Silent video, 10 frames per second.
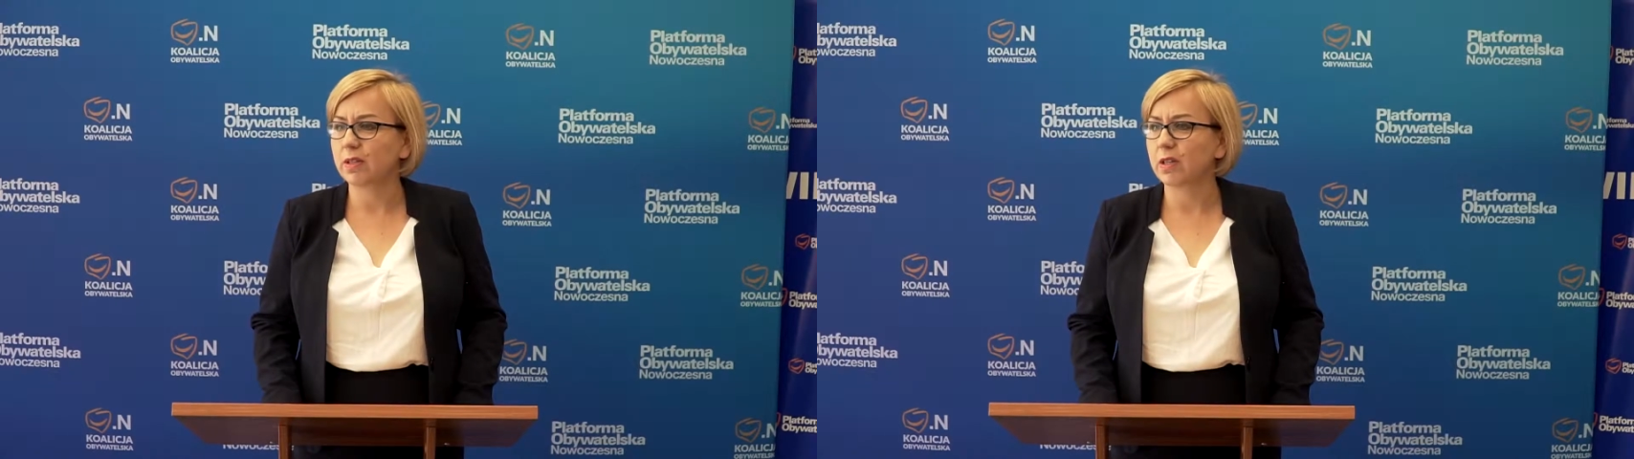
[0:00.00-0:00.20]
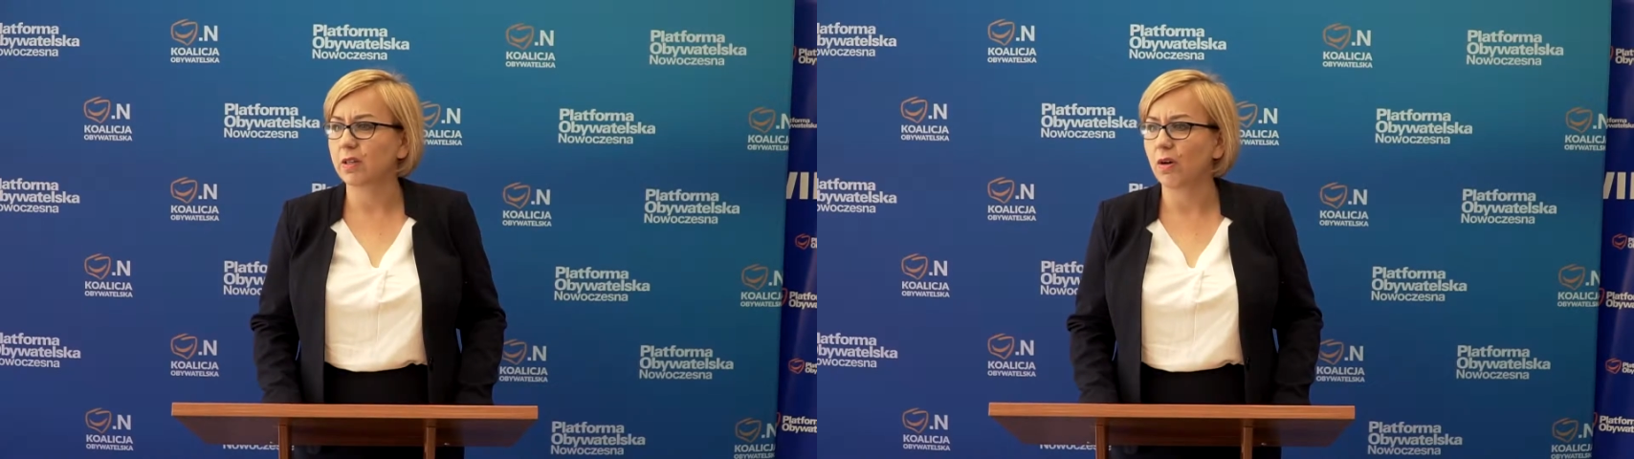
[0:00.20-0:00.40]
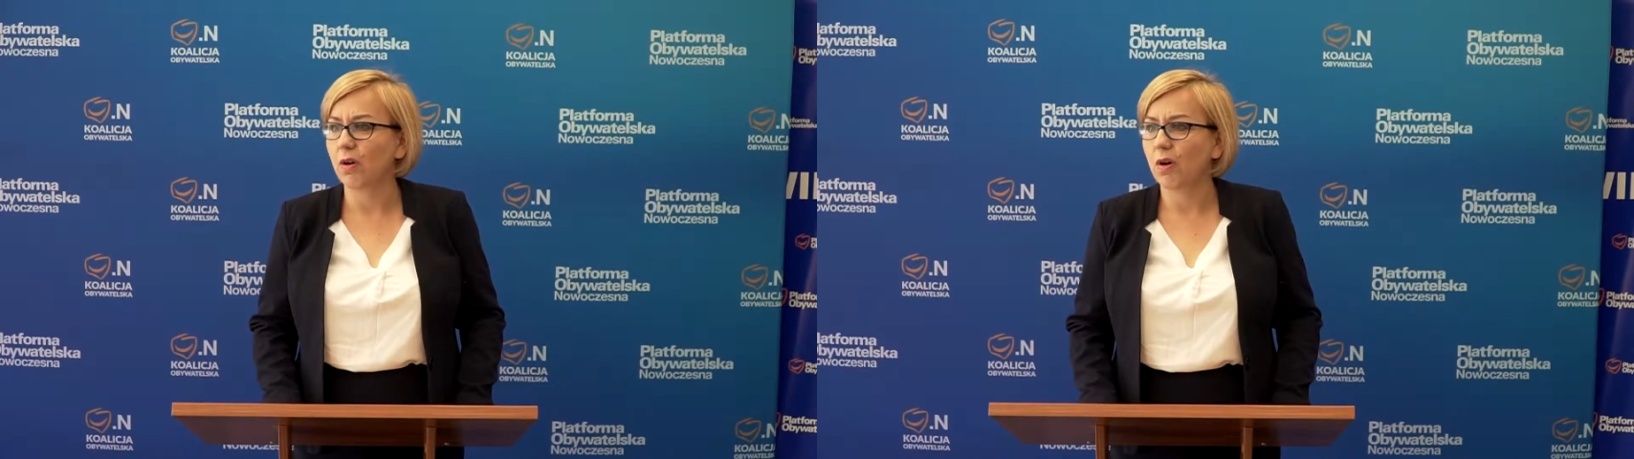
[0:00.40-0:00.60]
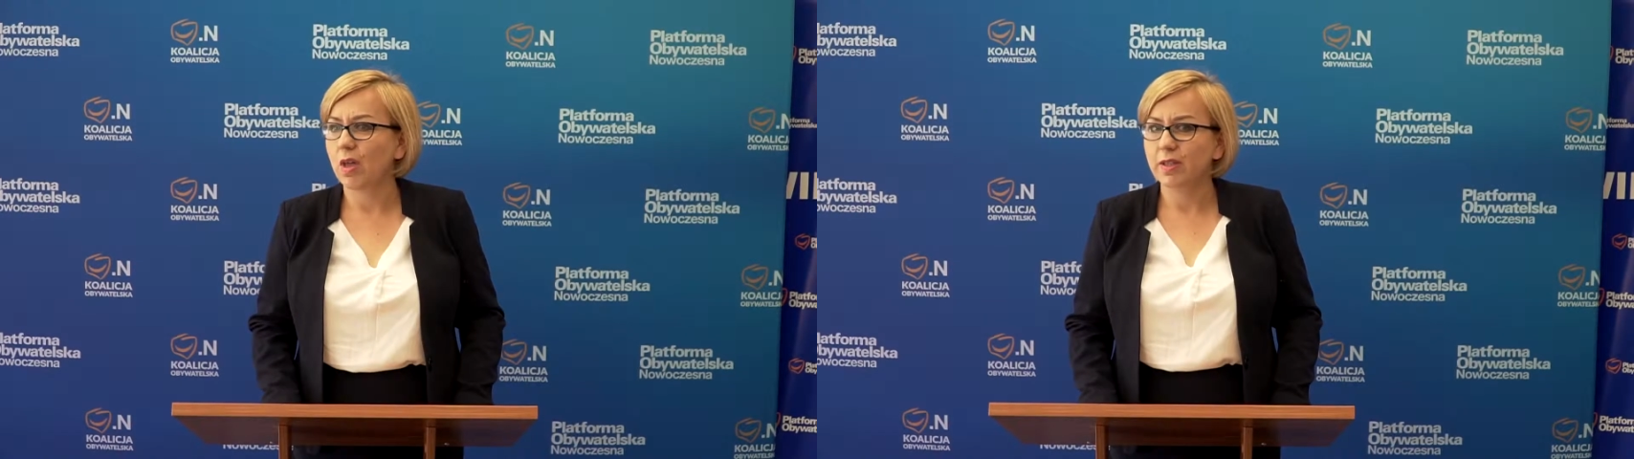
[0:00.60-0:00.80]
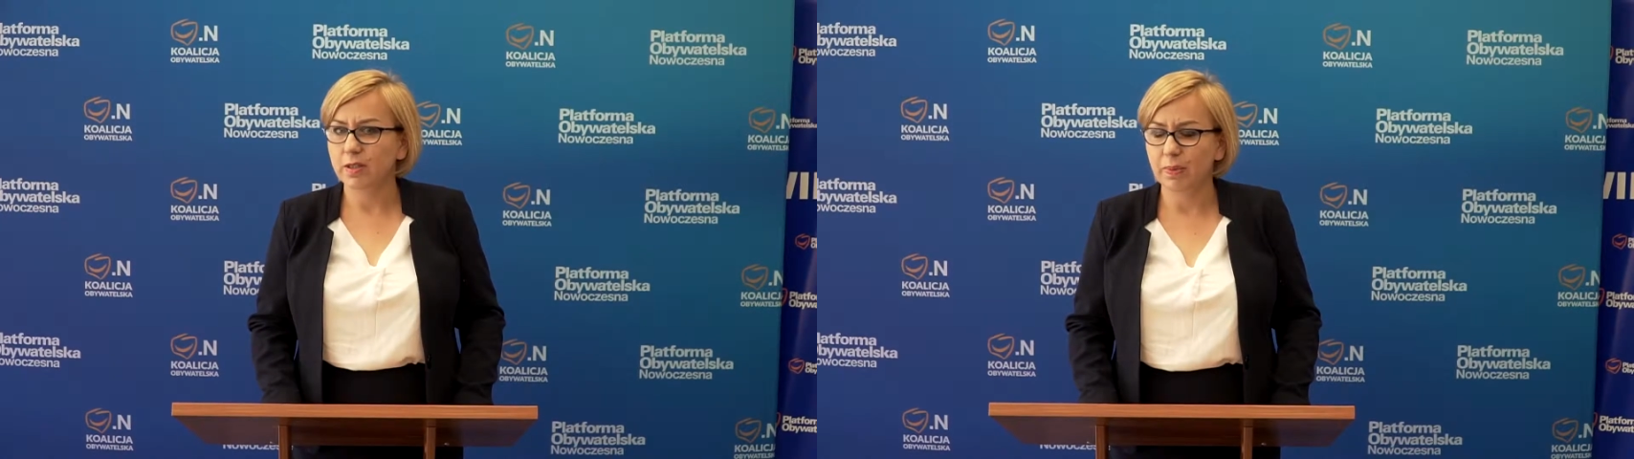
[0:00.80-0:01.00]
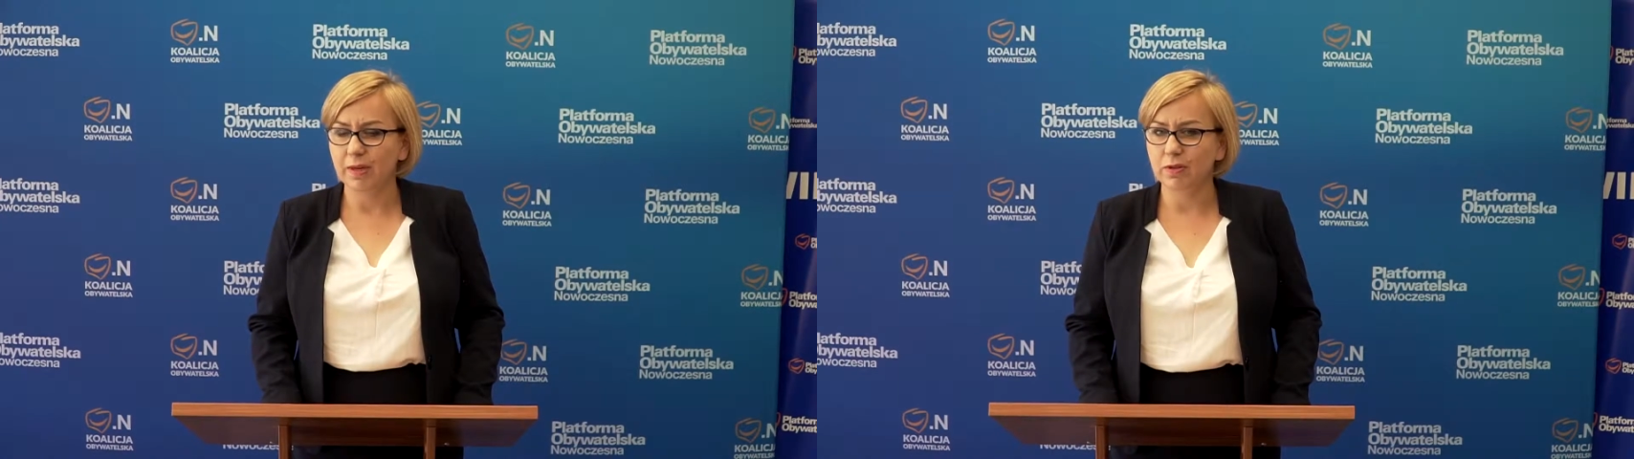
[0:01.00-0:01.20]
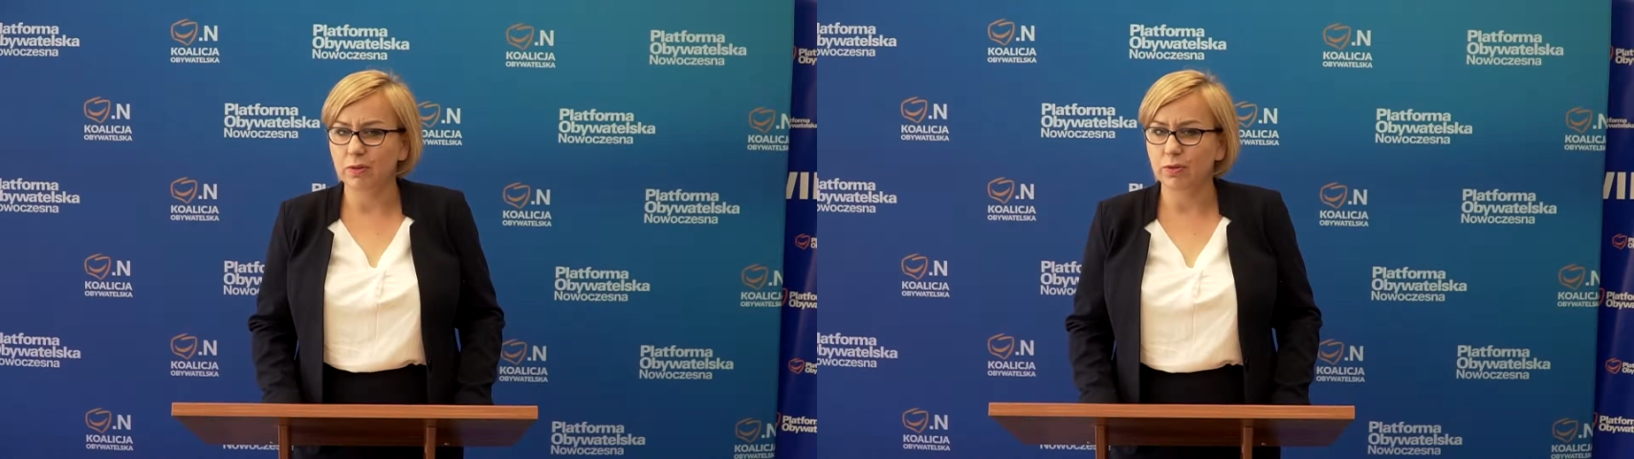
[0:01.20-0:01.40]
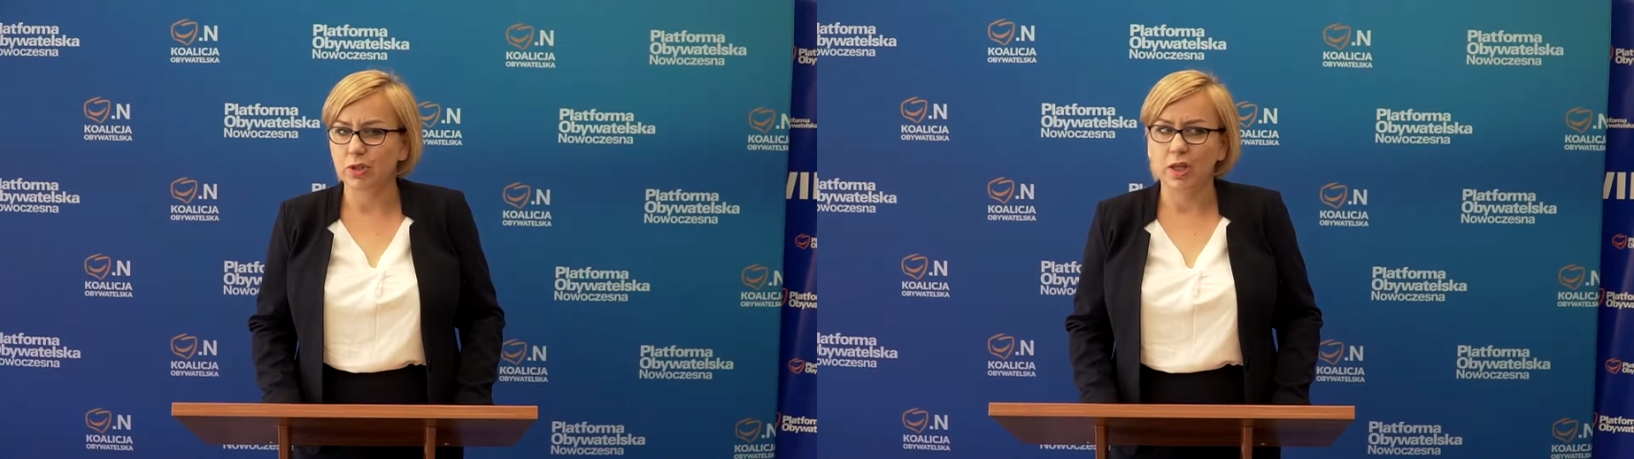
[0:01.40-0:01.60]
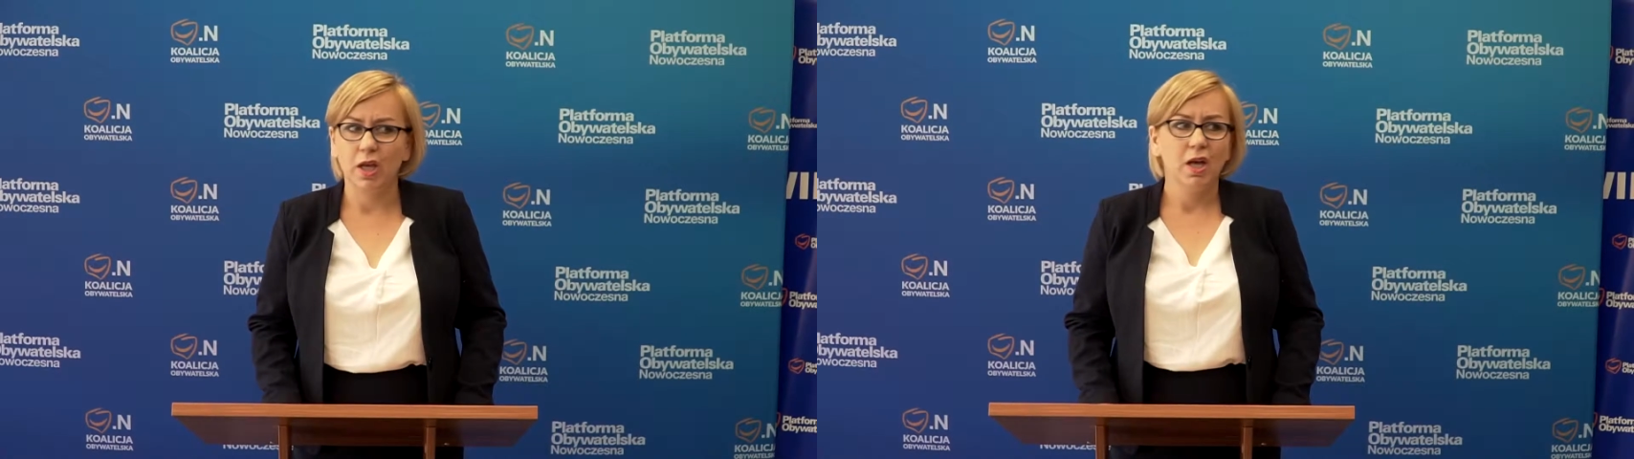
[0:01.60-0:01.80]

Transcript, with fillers: niego sprawy ludzi.